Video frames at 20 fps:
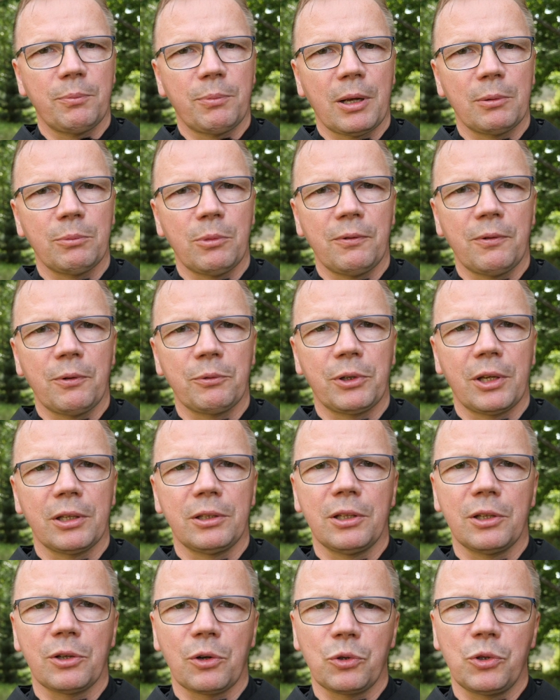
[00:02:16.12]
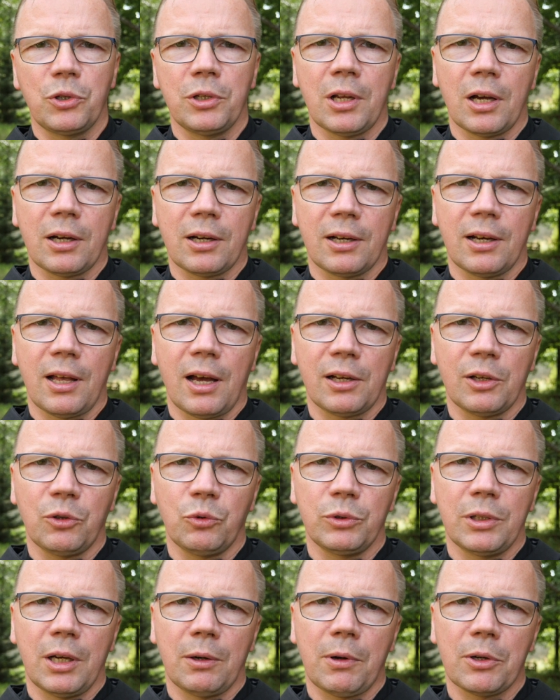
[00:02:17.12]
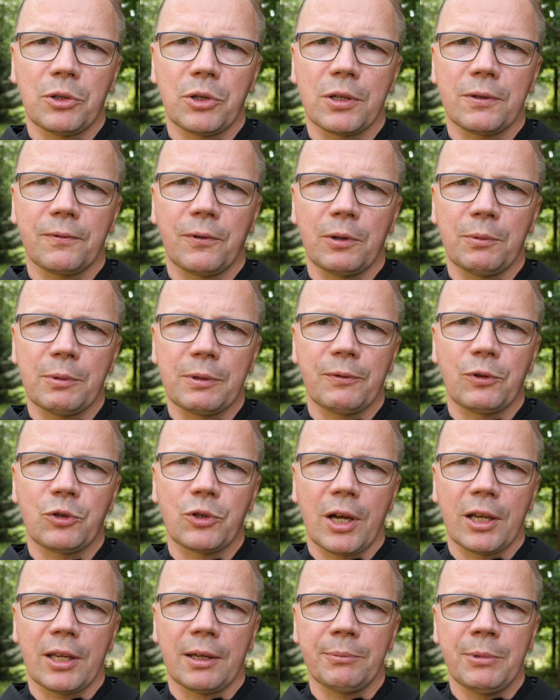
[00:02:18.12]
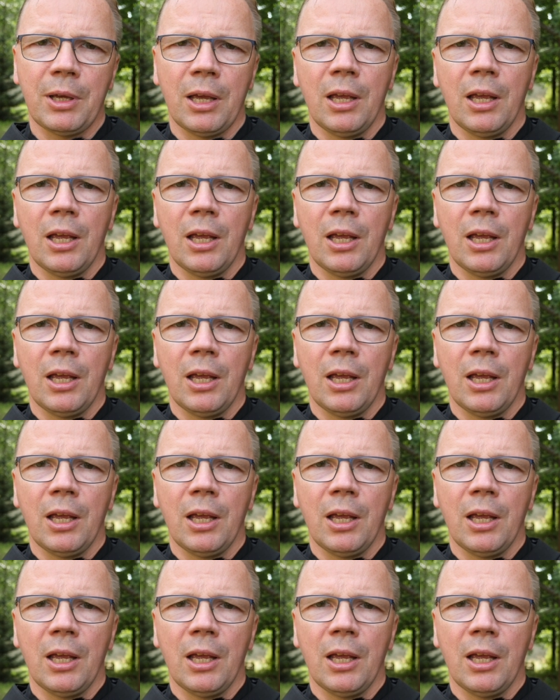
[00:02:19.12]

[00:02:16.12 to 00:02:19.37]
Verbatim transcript: palmową, kiedy rodzina Klary udała się swoim zwyczajem